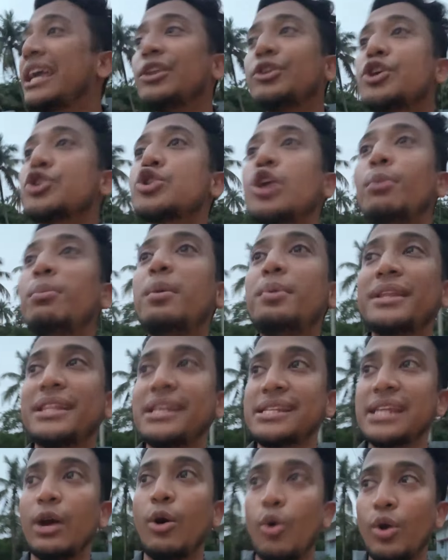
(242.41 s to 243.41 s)
কিন্তু সম্ভব
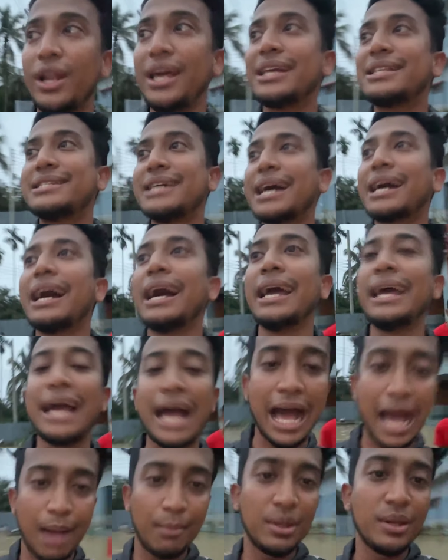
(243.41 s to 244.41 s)
হইতেছে না অনেক জায়গায়
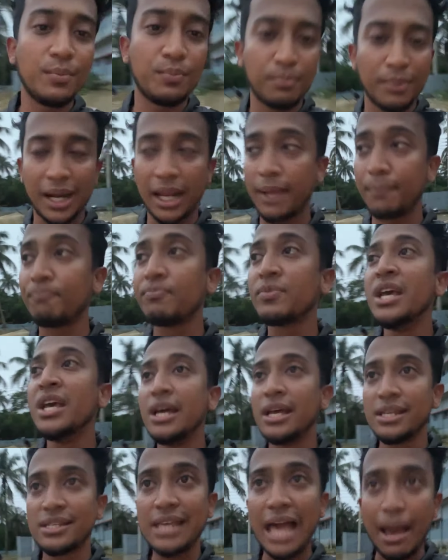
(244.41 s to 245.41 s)
আমি মানে
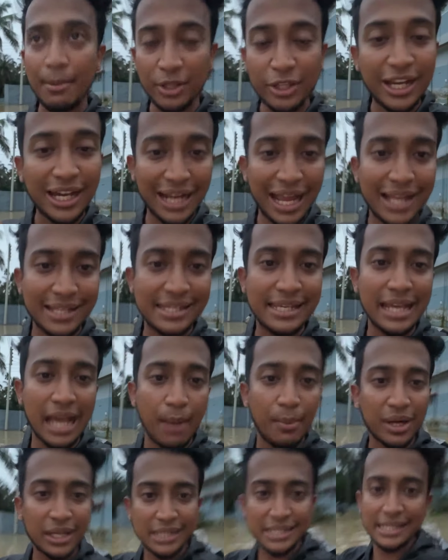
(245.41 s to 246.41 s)
আমি তো এখানে আছি
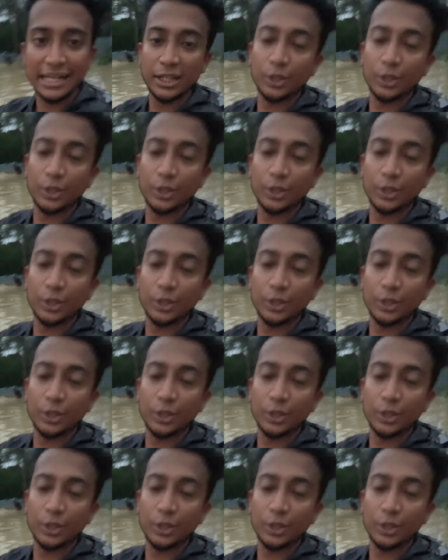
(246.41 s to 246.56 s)
আমার কাছ